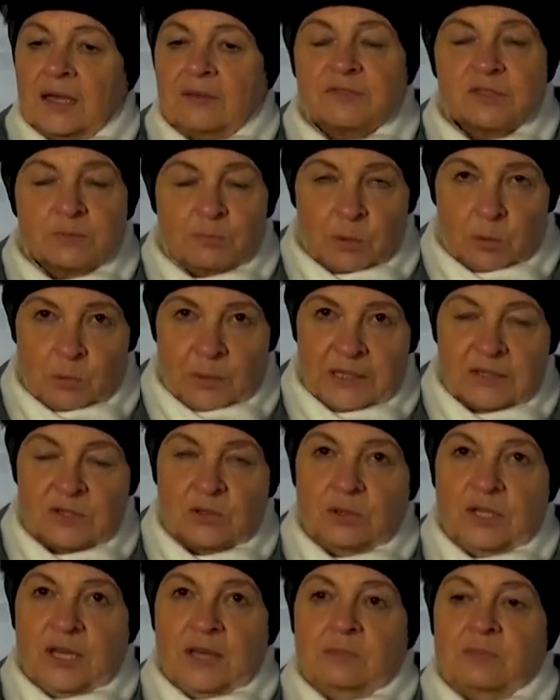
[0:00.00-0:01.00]

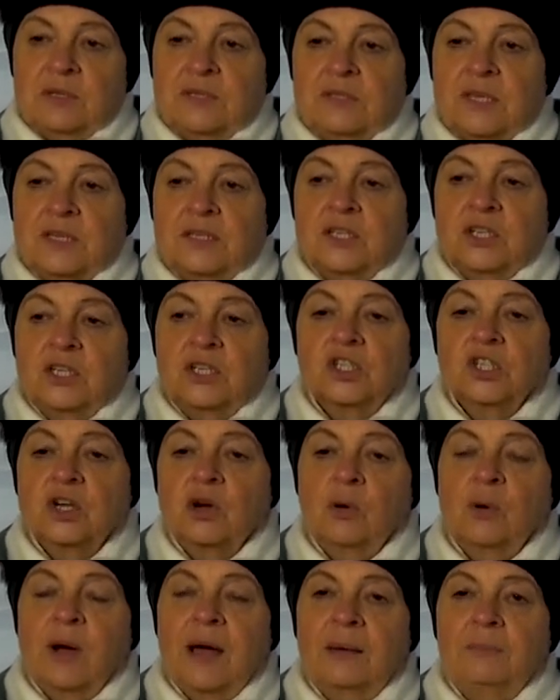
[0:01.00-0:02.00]
współpracujemy ze
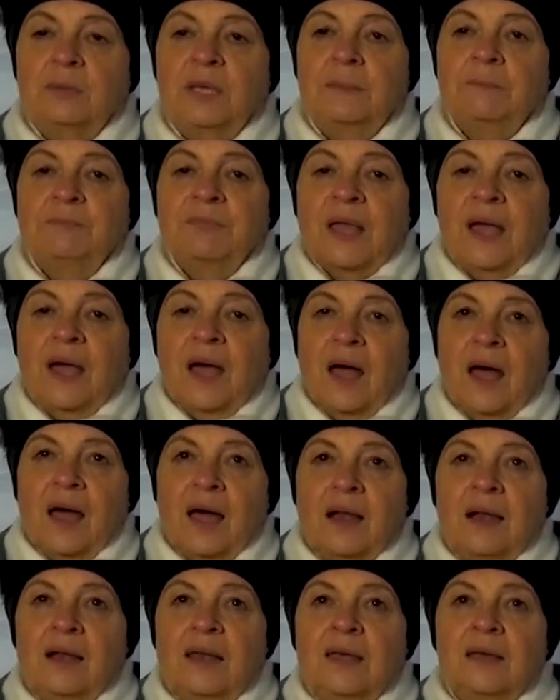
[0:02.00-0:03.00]
szkołami,
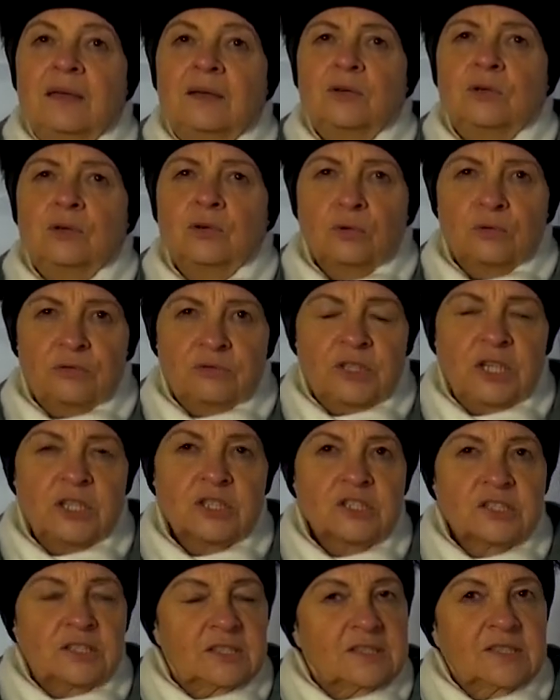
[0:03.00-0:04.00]
ale
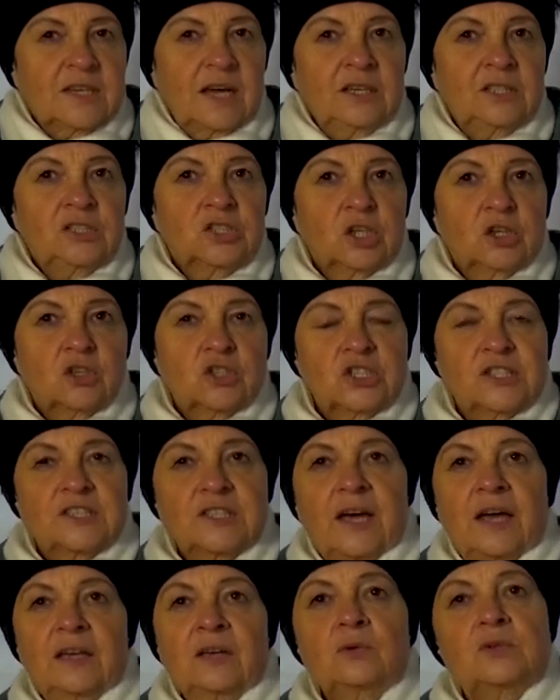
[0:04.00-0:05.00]
również z tych zajęć
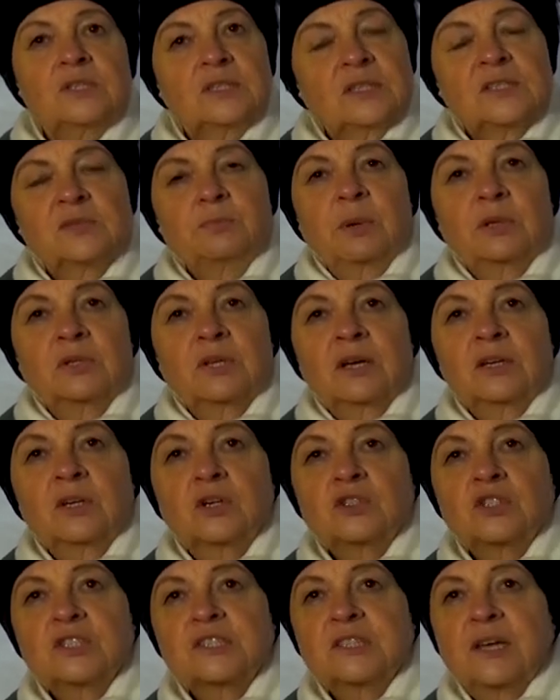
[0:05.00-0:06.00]
korzystają, z tych spotkań
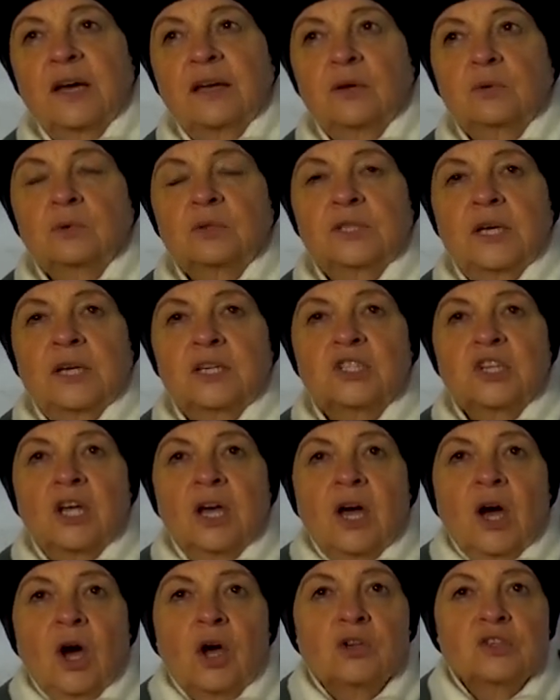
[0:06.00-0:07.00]
korzystają też
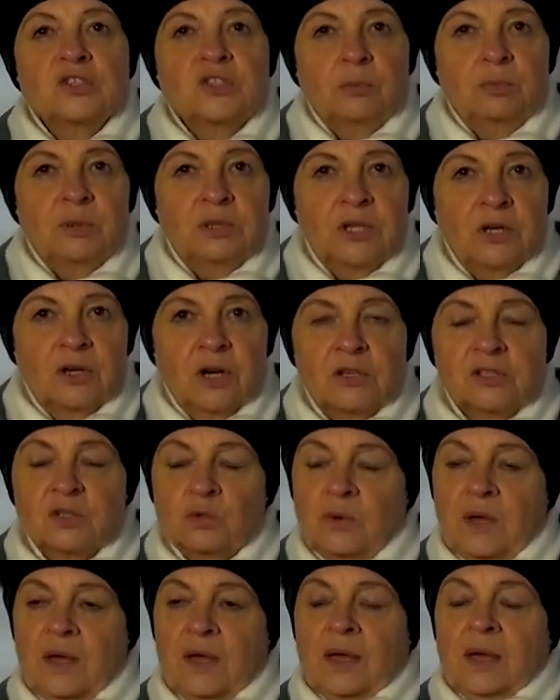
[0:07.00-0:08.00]
osoby
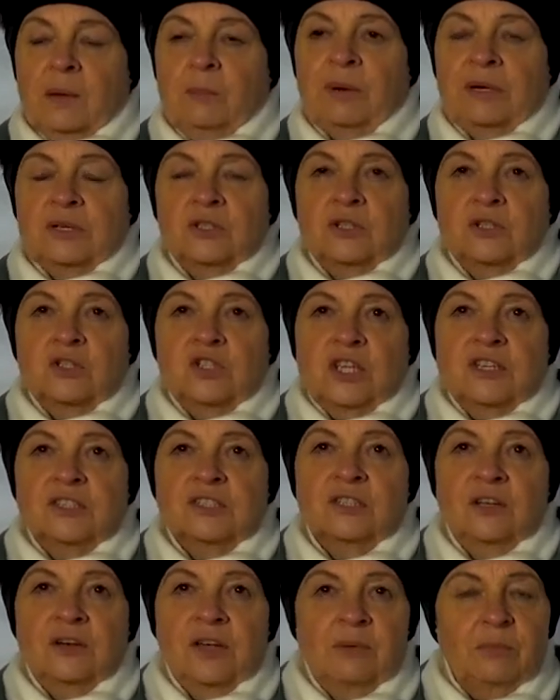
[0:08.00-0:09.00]
dorosłe, bardzo
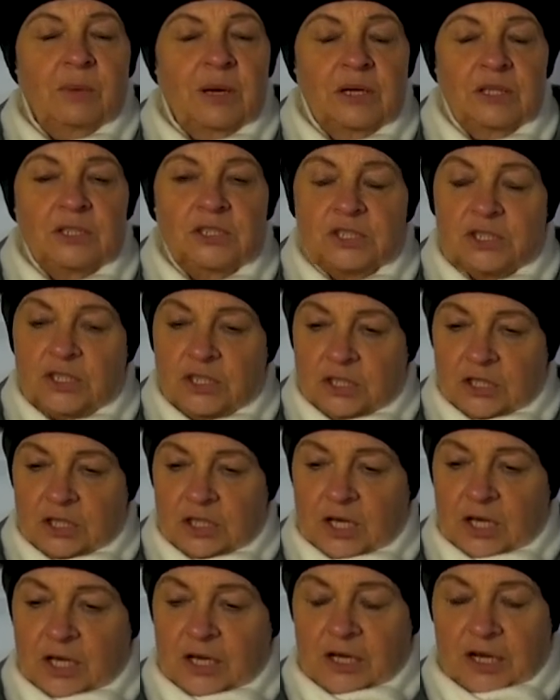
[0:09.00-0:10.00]
często emeryci
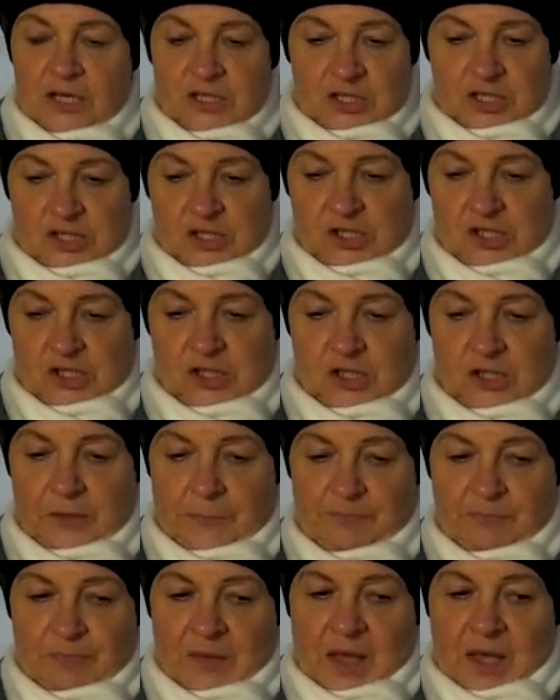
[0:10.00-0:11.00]
i renciści.
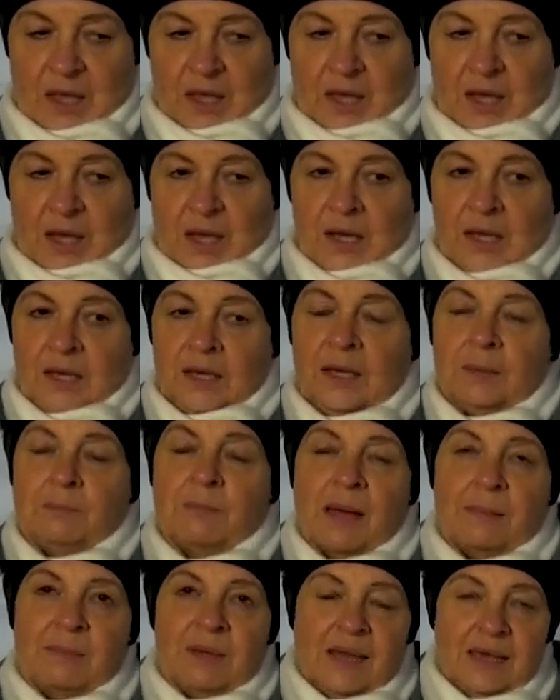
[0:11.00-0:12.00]
Y,
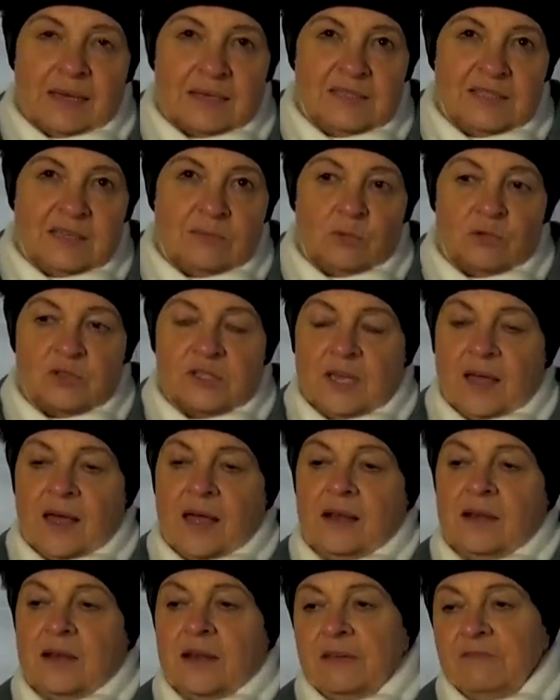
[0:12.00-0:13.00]
mamy lekcje
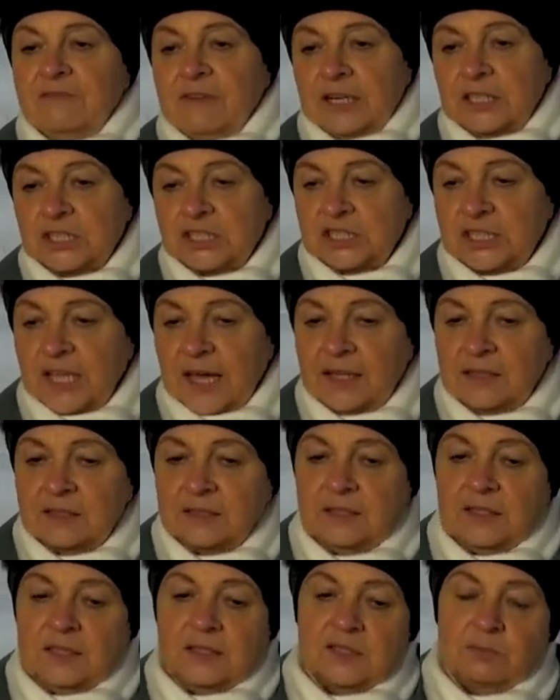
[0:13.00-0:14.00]
muzealne,
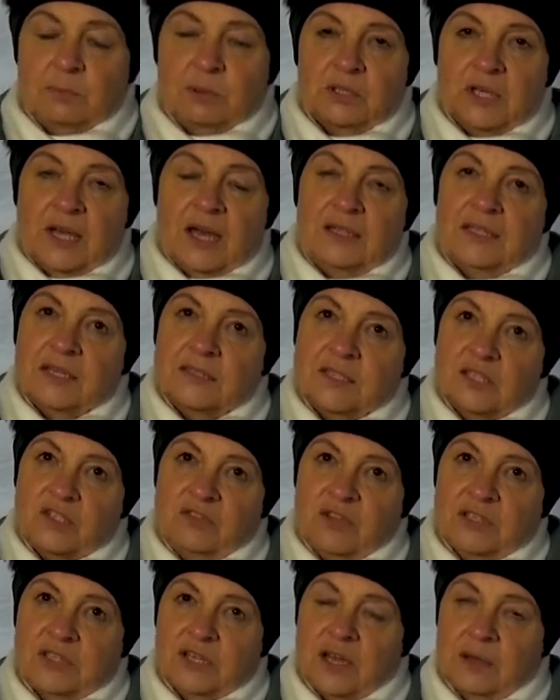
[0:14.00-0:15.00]
warsztaty, spotkania ze
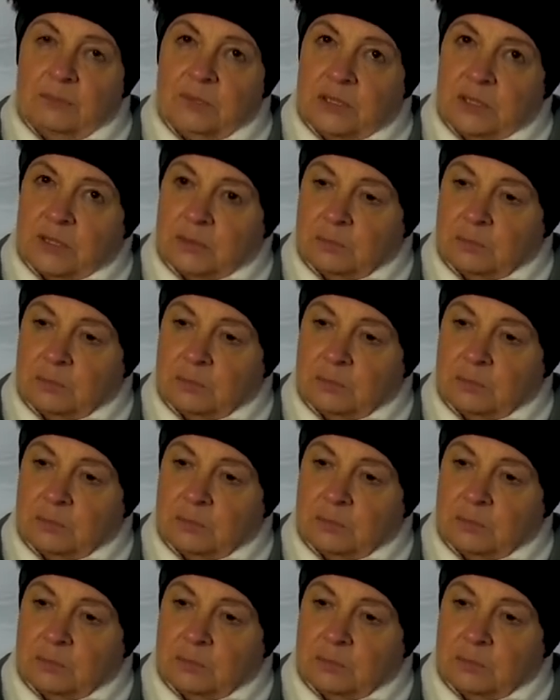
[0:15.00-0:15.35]
świadkami